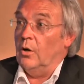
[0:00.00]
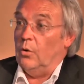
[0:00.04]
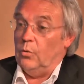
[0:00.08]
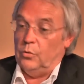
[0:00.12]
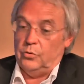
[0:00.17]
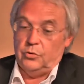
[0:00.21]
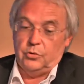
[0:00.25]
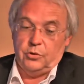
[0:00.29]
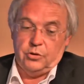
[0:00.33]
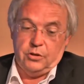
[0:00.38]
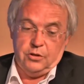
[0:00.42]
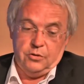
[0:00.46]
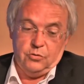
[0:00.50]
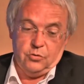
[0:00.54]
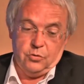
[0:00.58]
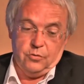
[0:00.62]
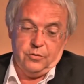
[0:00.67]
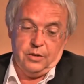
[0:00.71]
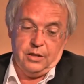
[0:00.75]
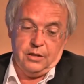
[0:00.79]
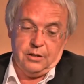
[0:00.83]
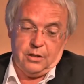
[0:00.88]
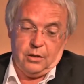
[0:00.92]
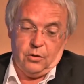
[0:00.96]
und
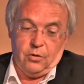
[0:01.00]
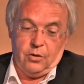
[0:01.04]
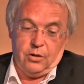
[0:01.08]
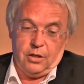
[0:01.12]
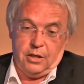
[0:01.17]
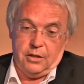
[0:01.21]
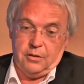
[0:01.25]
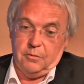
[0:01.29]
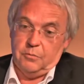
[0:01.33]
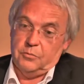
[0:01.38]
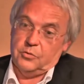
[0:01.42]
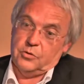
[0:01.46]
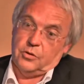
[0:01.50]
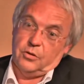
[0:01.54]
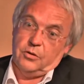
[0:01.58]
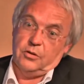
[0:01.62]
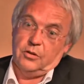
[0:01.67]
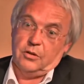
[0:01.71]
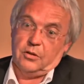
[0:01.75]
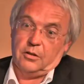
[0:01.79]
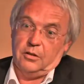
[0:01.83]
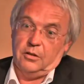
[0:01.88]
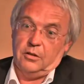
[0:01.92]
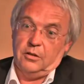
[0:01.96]
insoweit auch eine
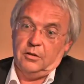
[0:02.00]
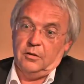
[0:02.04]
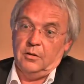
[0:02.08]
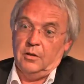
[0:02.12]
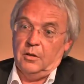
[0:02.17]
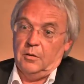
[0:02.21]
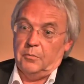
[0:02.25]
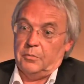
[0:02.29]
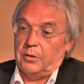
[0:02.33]
besondere